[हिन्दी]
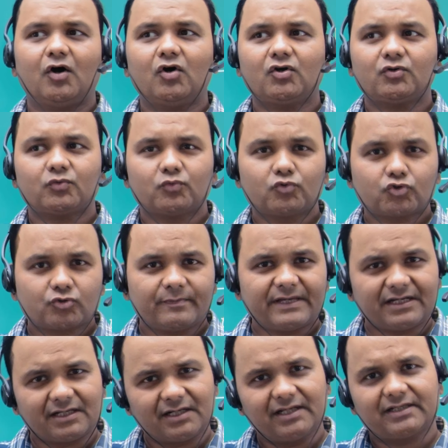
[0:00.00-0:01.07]
और उसमें
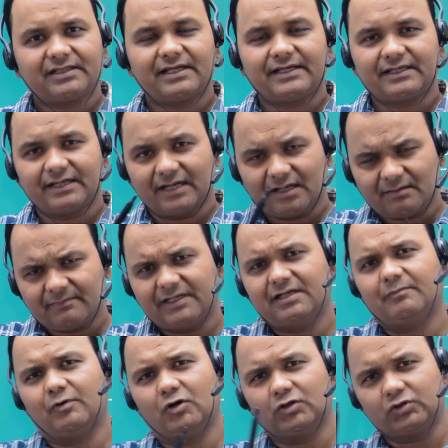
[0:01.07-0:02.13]
अगर लगता है कि हाँ
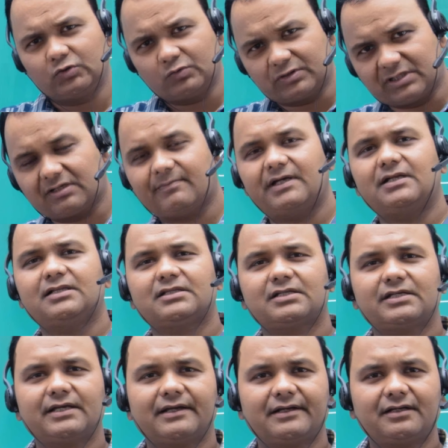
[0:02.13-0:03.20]
मैंने बहुत दूर तक मेहनत
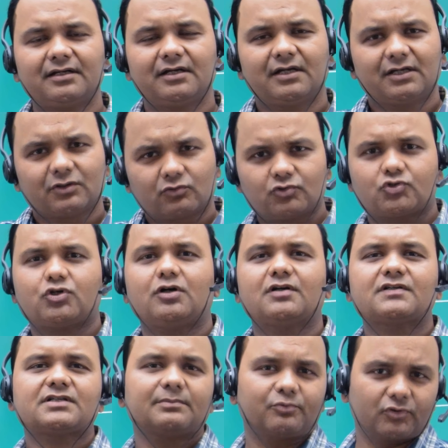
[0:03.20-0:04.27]
किया है कुछ
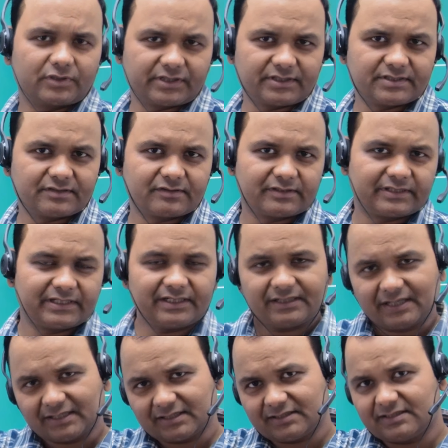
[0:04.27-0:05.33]
और सपोर्ट की ज़रूरत है
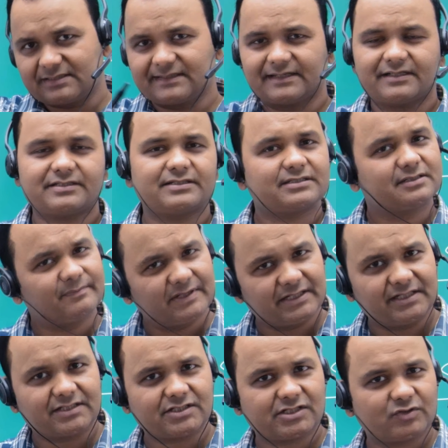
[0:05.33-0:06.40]
ताकि ये सारी चीज़ें
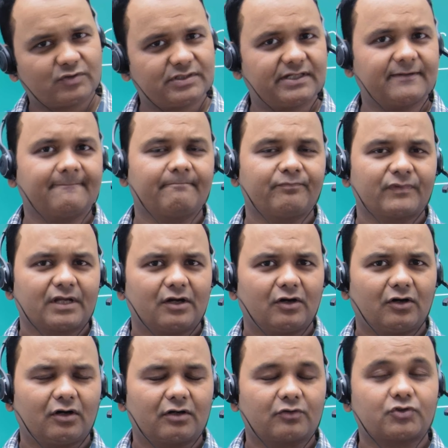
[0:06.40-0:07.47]
मेरी अच्छी हो जाएं
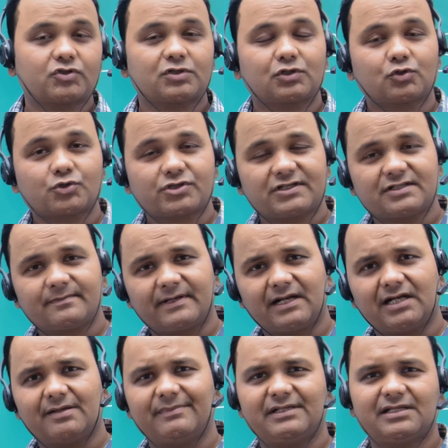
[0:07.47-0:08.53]
और कुछ क्वेश्चंस
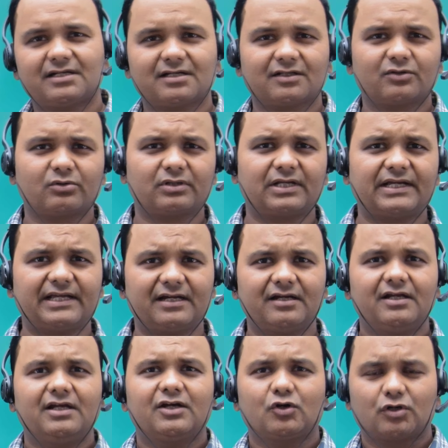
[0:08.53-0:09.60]
बनाने में दिक्कत होता है या
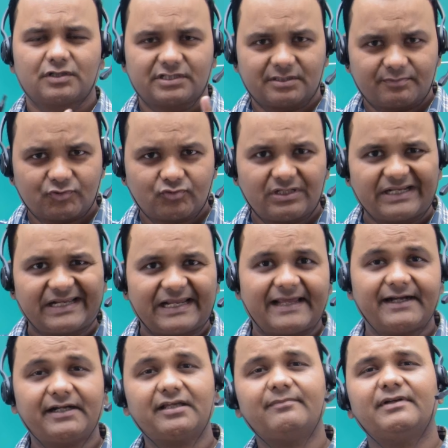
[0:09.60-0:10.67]
कॉन्सेप्चुअल
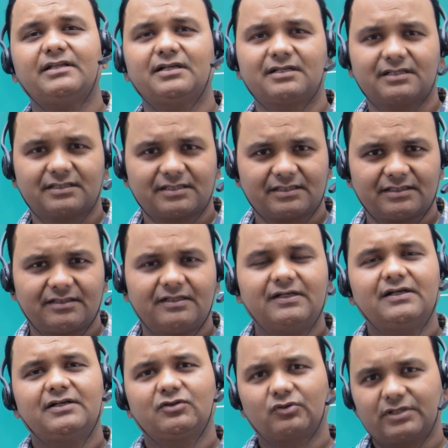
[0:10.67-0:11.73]
क्लैरिटी में दिक्कत है
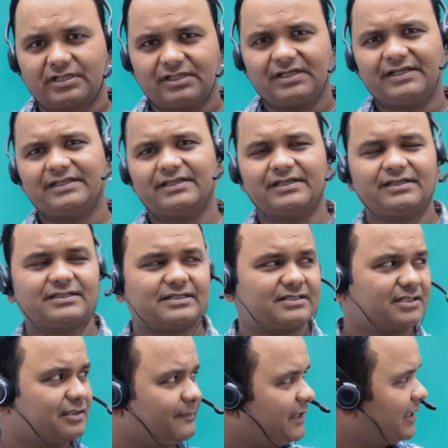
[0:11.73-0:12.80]
तो ठीक है ये
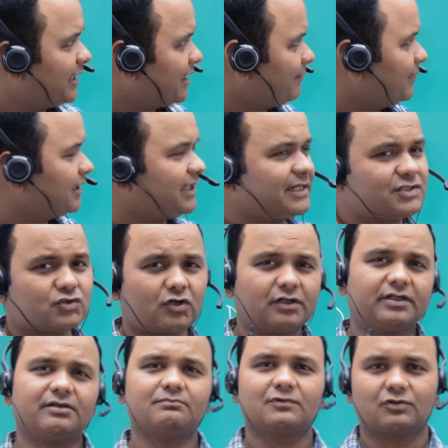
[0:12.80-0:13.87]
जैसे कि मैंने नाम बताया एक
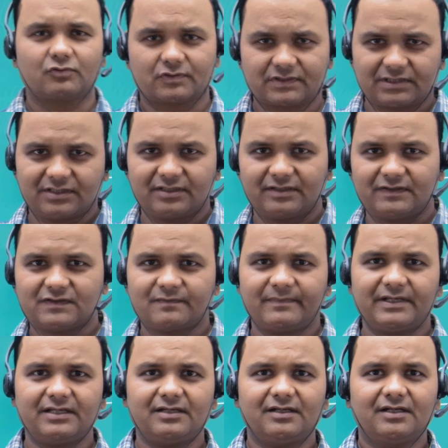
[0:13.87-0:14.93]
शॉर्ट टर्म कोर्स है
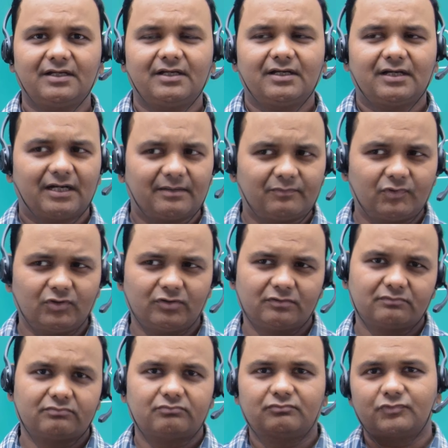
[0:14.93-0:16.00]
इसमें हम
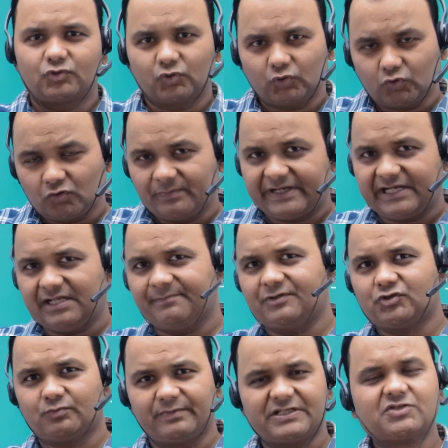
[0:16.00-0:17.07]
लोग जो दो महीने में
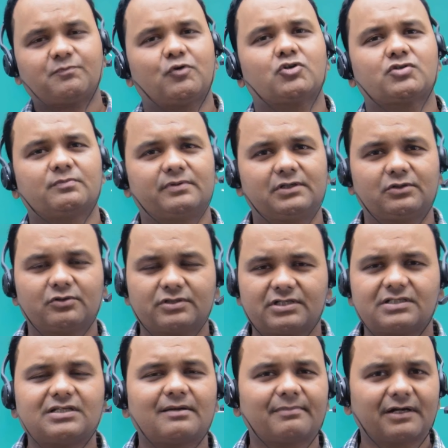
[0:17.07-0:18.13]
जो बेस्ट पॉसिबल हो
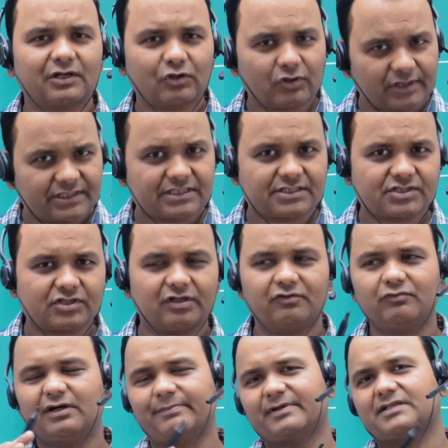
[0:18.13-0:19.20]
जिससे आपका नॉलेज अच्छा
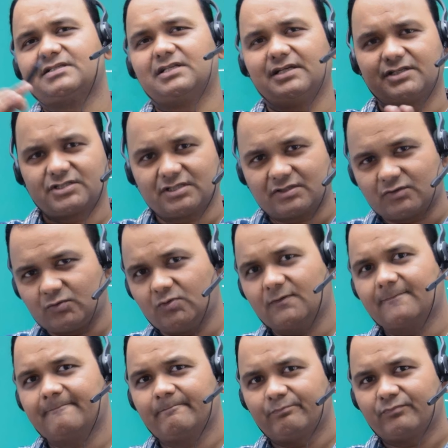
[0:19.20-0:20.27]
हो आपका सिलेक्शन हो
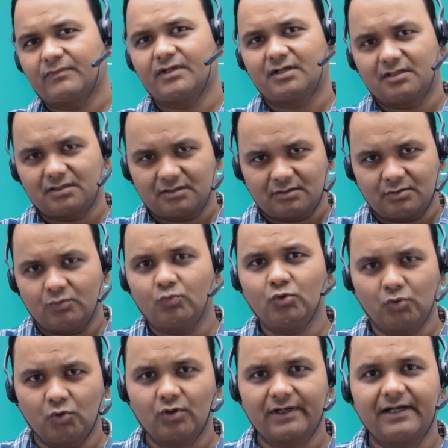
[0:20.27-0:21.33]

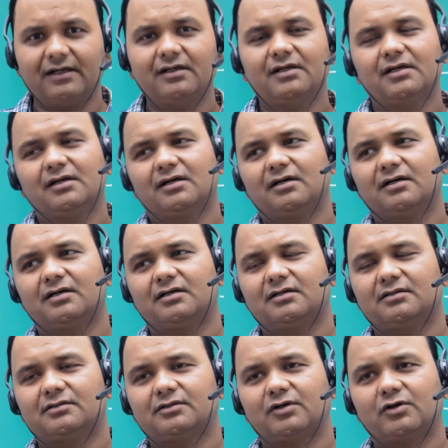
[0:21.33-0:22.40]
वो होगा
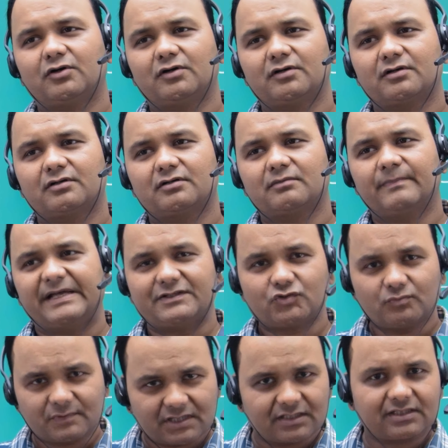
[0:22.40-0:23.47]
और मैं
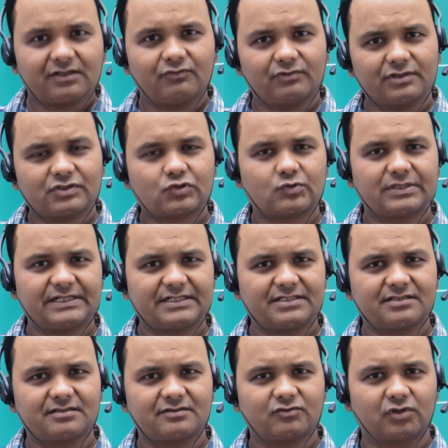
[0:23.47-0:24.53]
जूम करता हूँ कि
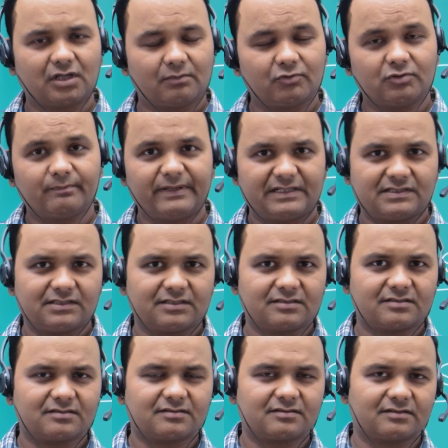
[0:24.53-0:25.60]
स्टूडेंट्स थोड़ा बहुत
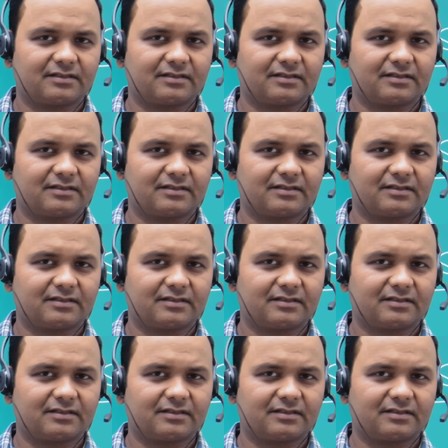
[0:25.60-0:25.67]
बेसिक्स